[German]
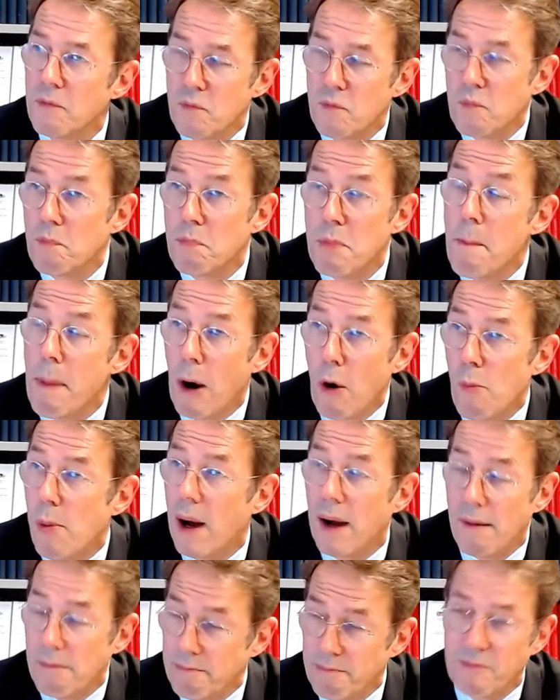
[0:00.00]

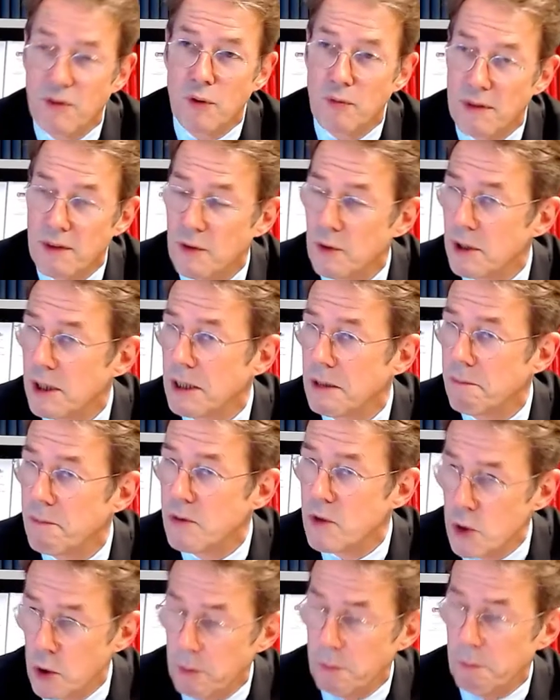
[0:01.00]
bebaubar, sowieso nicht.
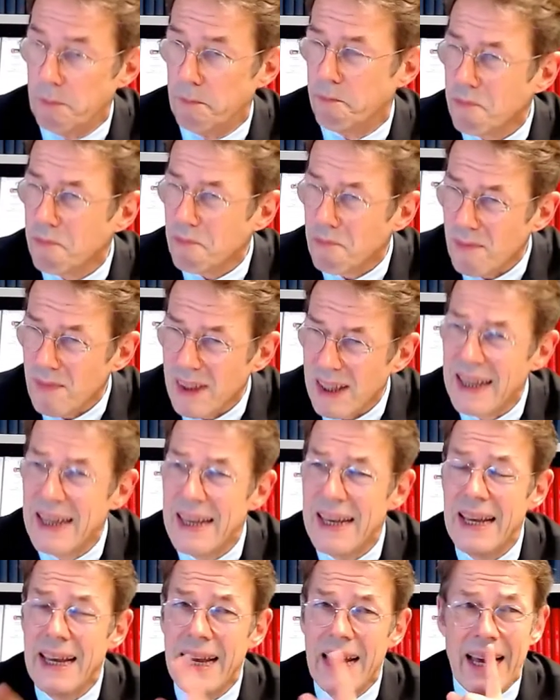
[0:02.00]
So.
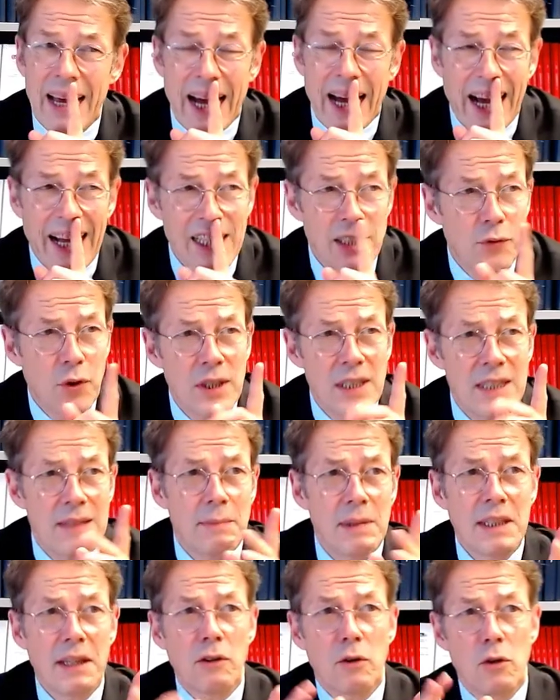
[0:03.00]
Also vor diesem
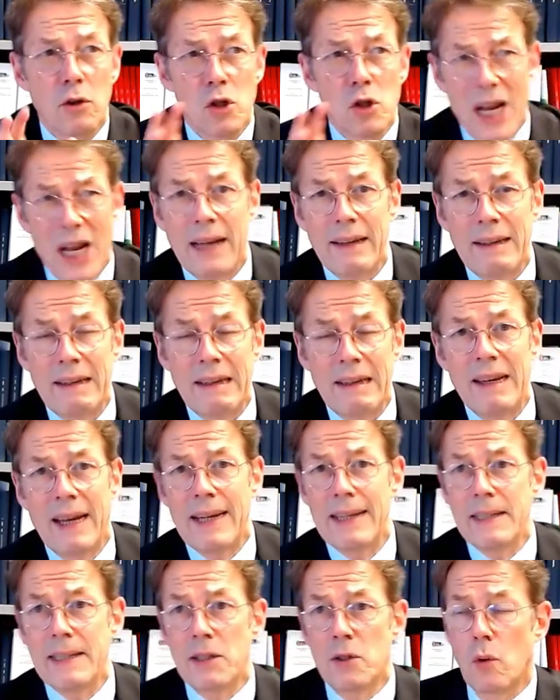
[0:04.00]
Hintergrund staatliche
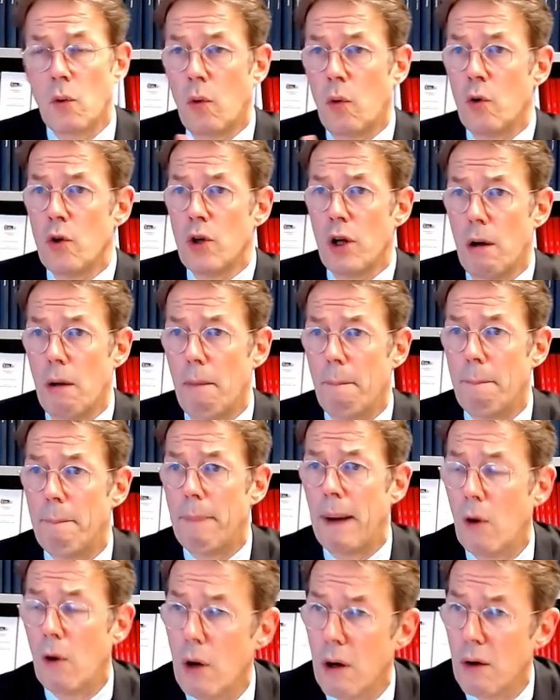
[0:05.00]
Leistung oder
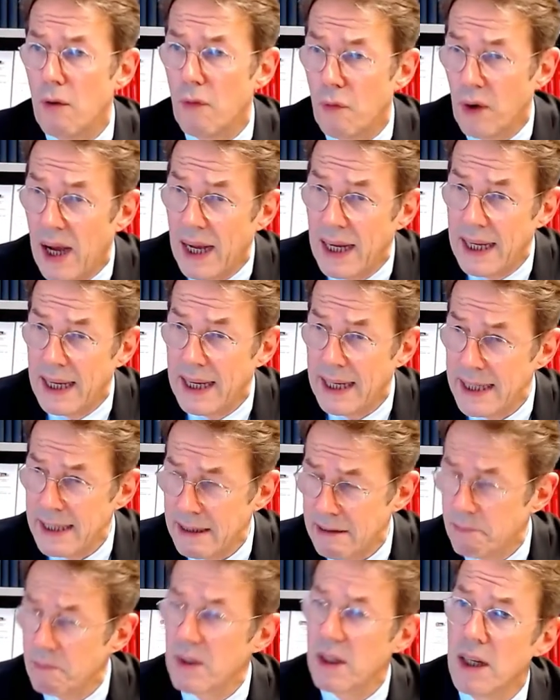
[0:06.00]
Baufreiheit
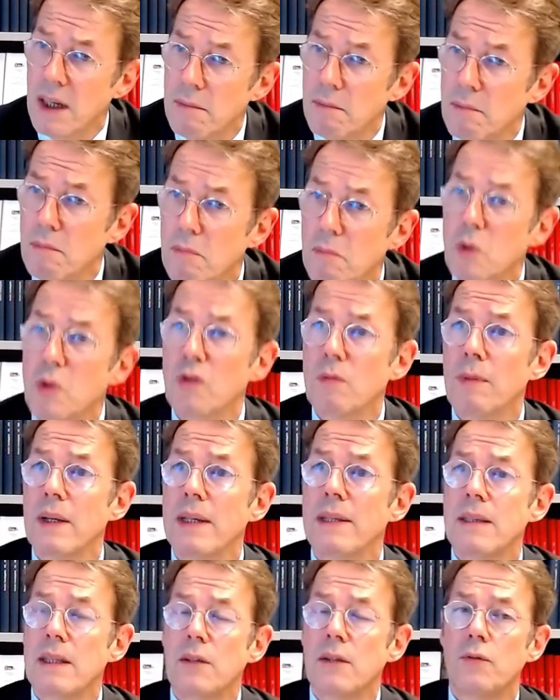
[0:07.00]
muss man
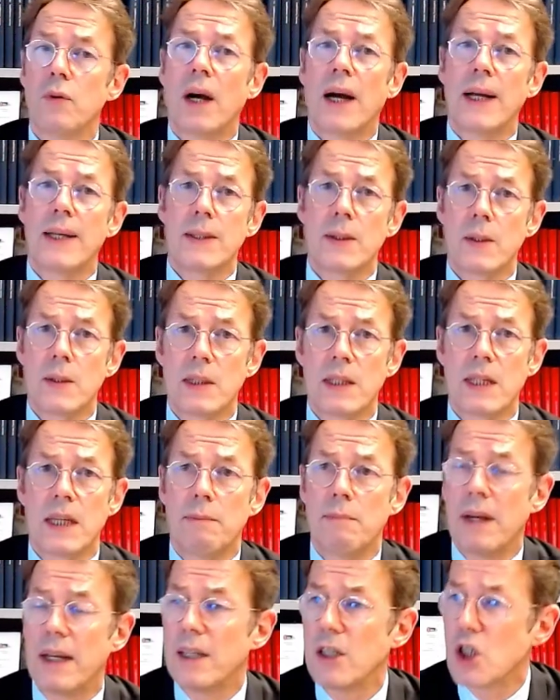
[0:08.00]
sich für ein System
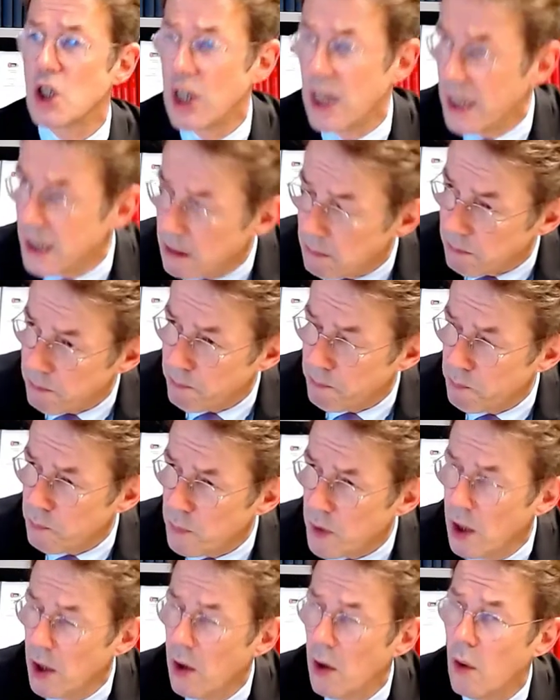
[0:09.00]
entscheiden.
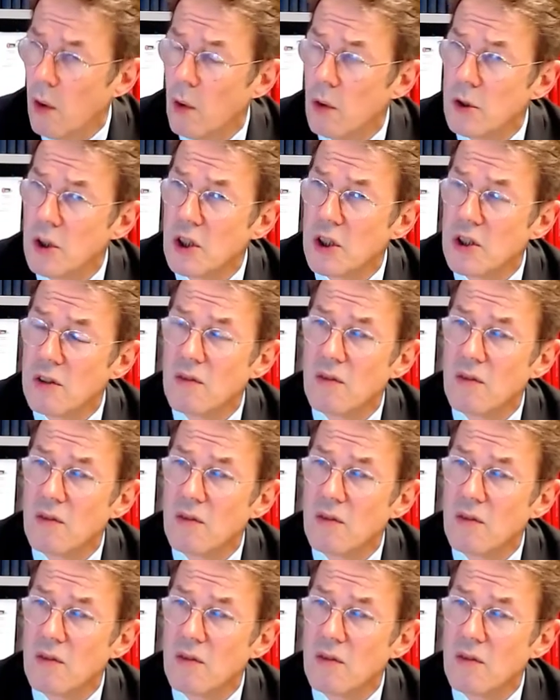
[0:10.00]
Und